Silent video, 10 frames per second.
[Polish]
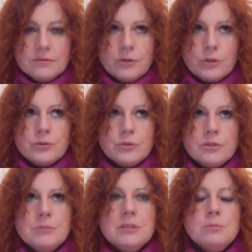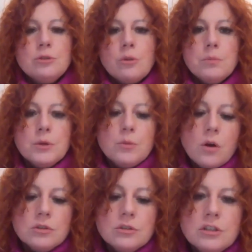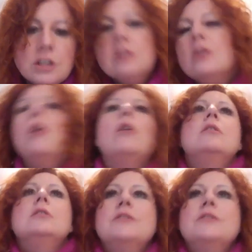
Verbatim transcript: W związku z tym, gdyby to było tylko